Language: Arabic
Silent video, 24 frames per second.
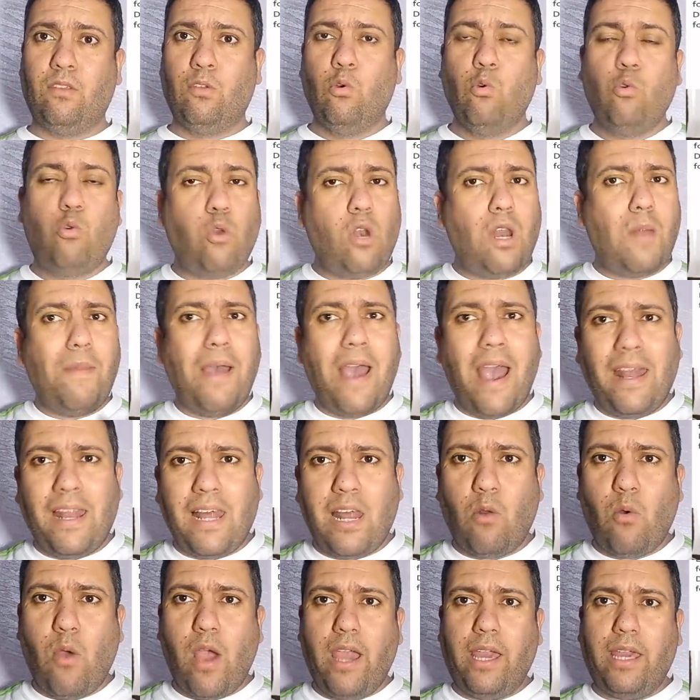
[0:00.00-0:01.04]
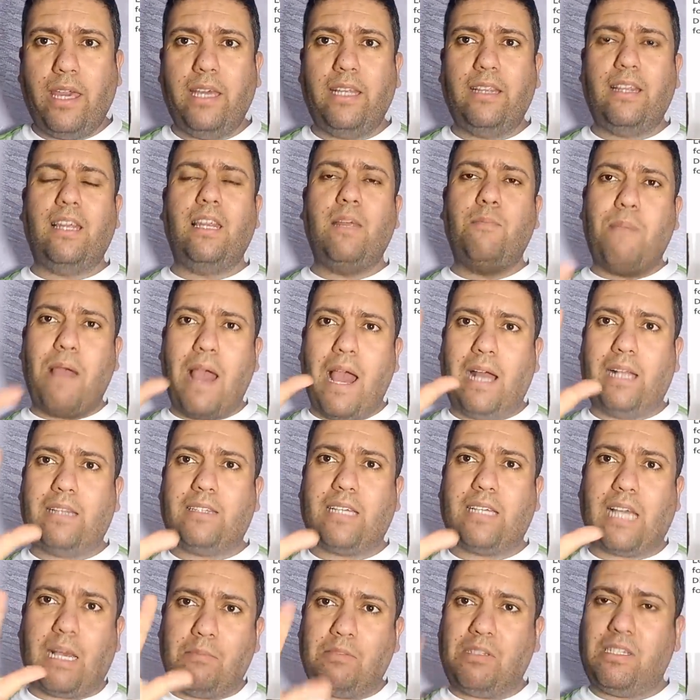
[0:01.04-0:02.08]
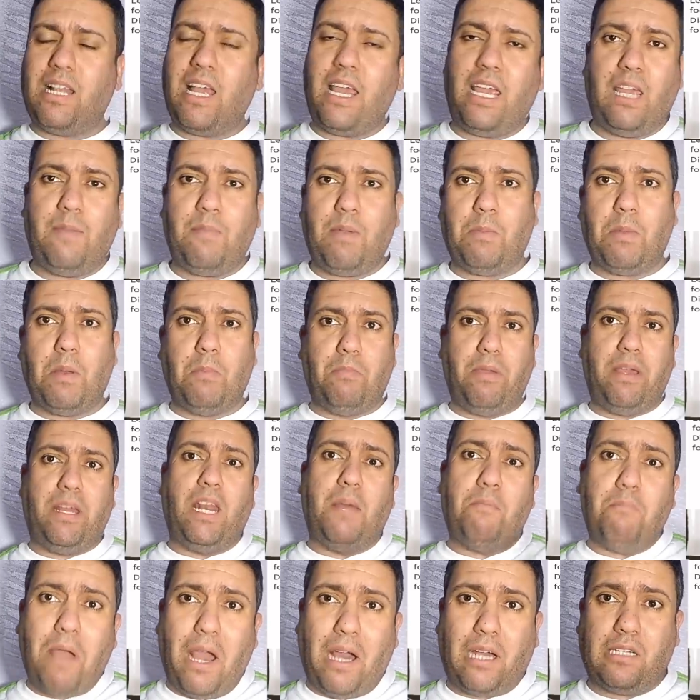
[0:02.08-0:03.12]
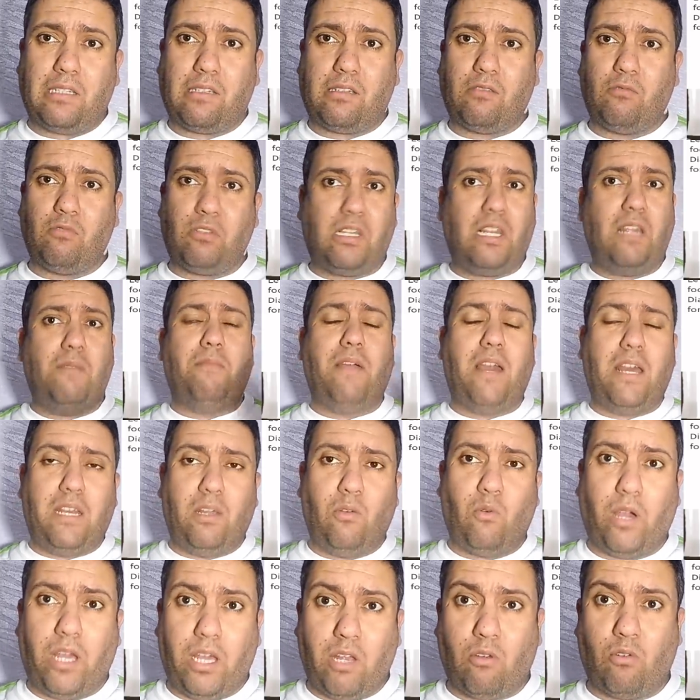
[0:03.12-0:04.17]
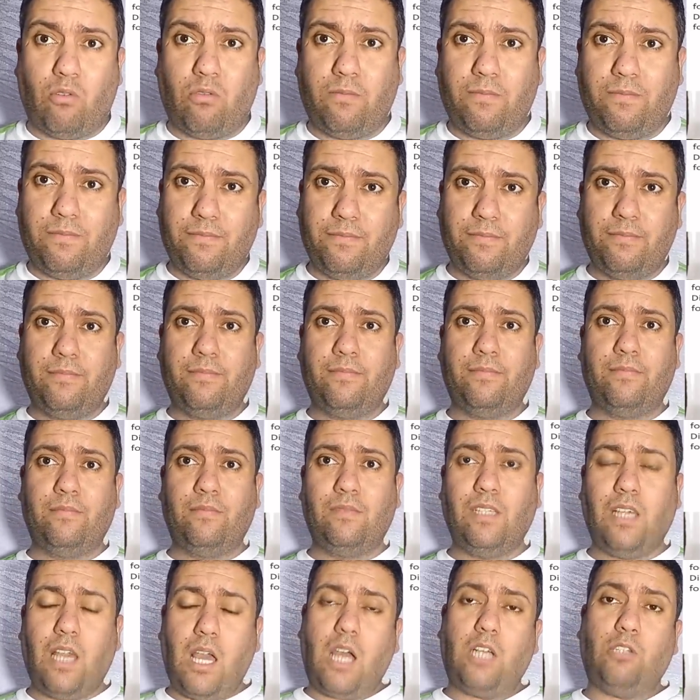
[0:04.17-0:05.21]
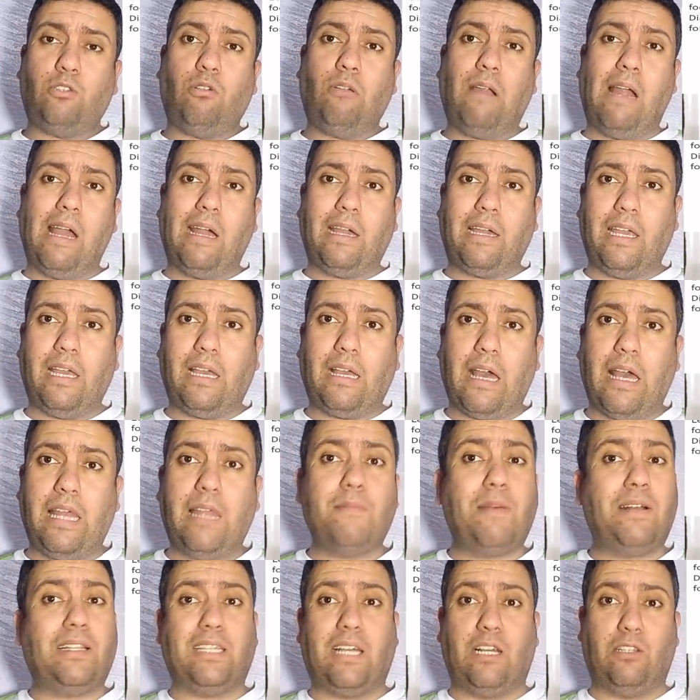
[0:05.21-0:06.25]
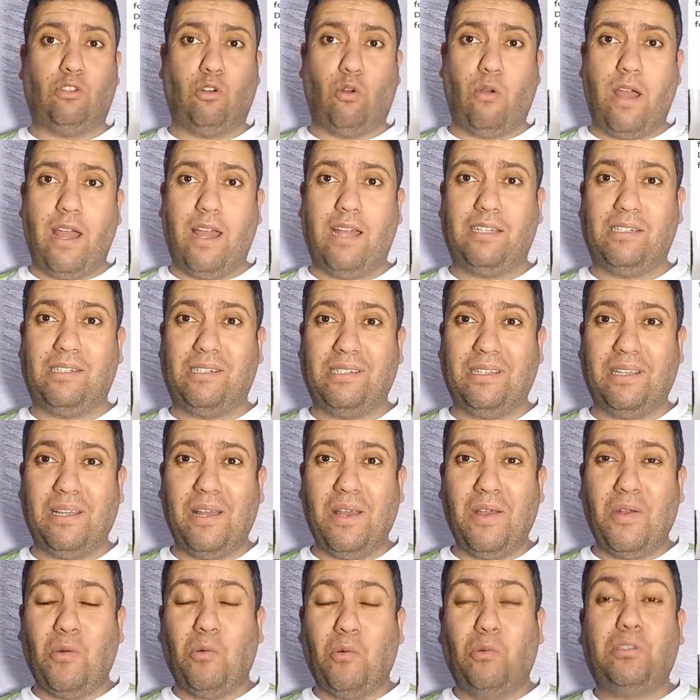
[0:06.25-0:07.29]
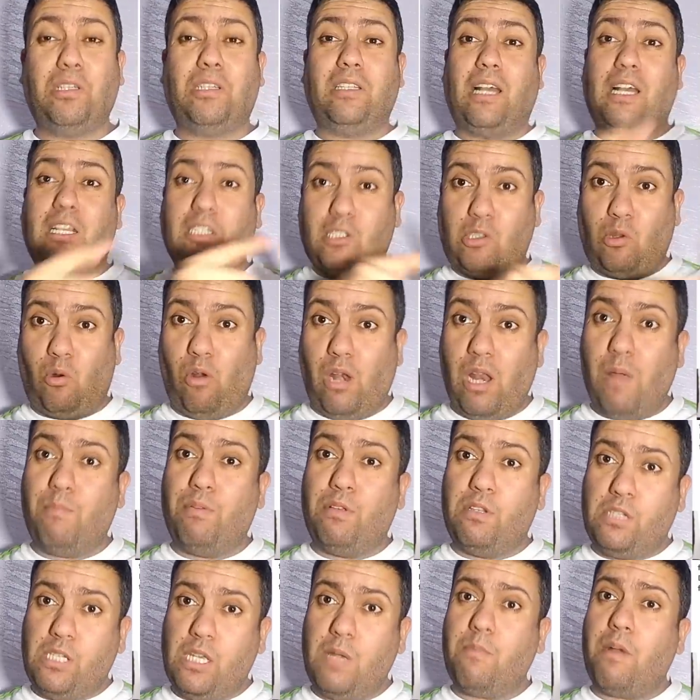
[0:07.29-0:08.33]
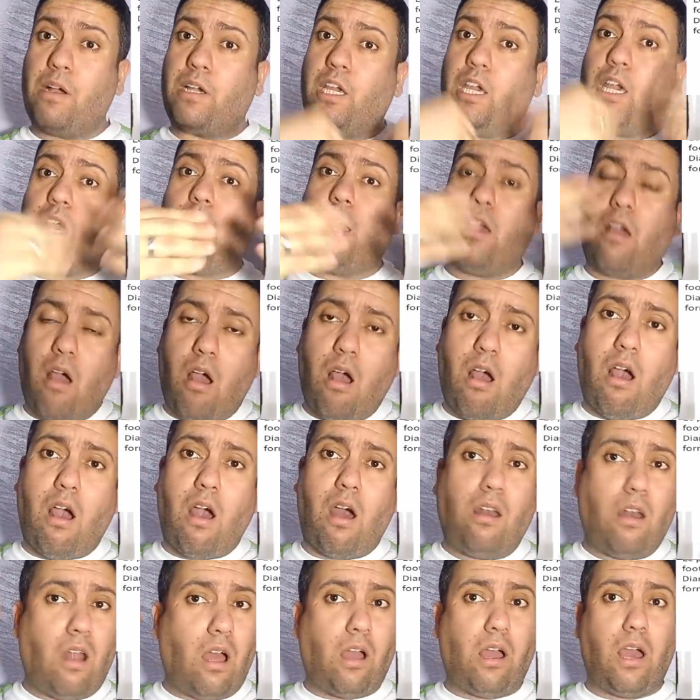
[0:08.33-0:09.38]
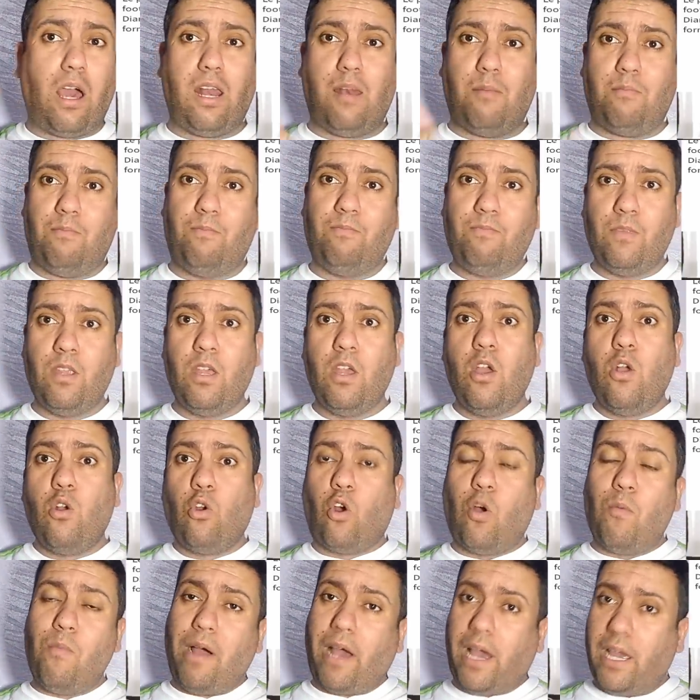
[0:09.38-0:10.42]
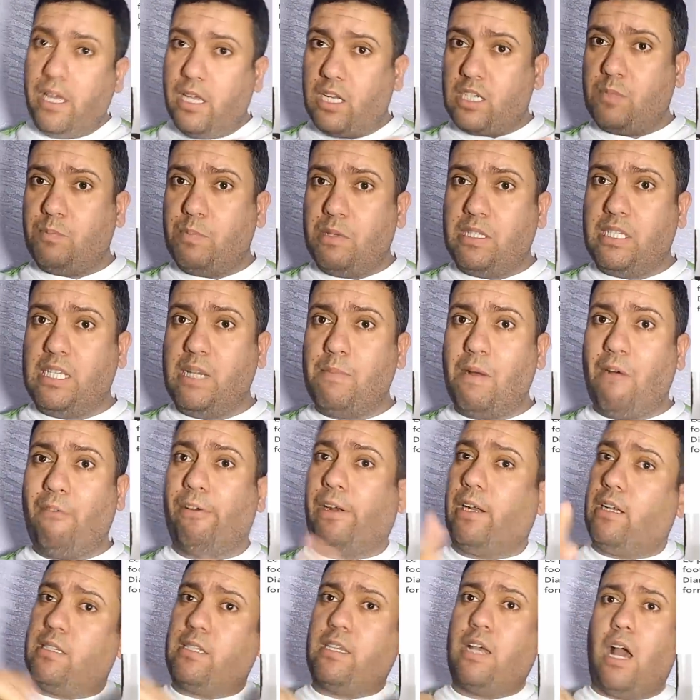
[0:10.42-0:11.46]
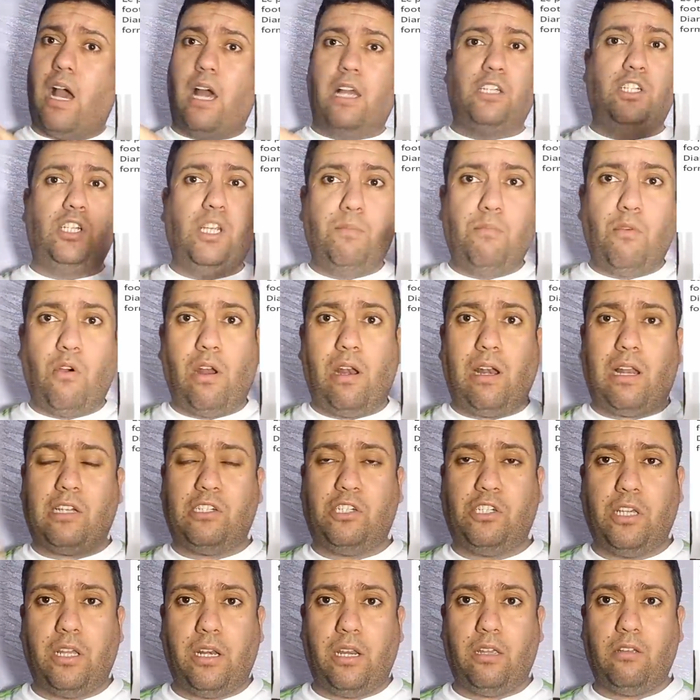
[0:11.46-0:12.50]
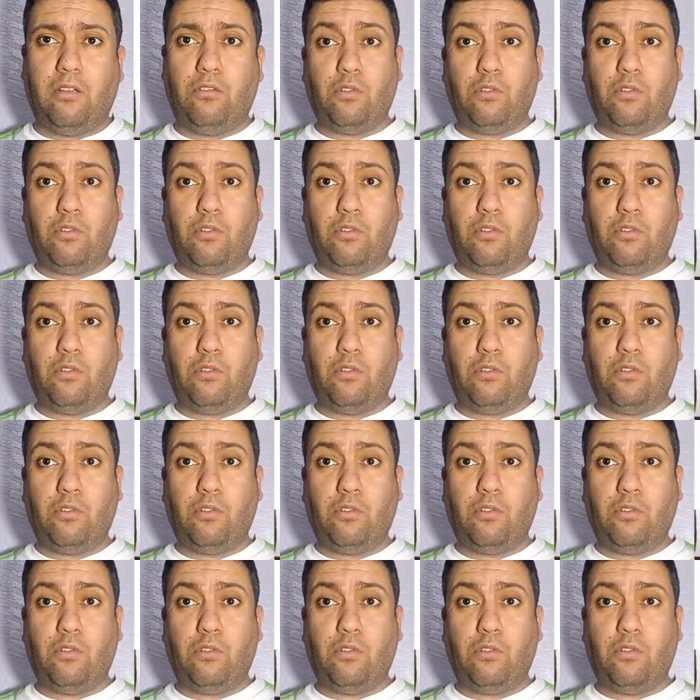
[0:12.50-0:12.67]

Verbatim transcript: وقول لهم أنا الوحيد اللي بعت خمس لاعبين من بينهم محرز وسليماني وغيره هادرو الحقيقة هذه ما تهدروهاش وتتحسروا على بنزيما كي خي... آه الله غالب كون ما خيرش بنزيما فرنسا غنجيبوه آه، لالجيري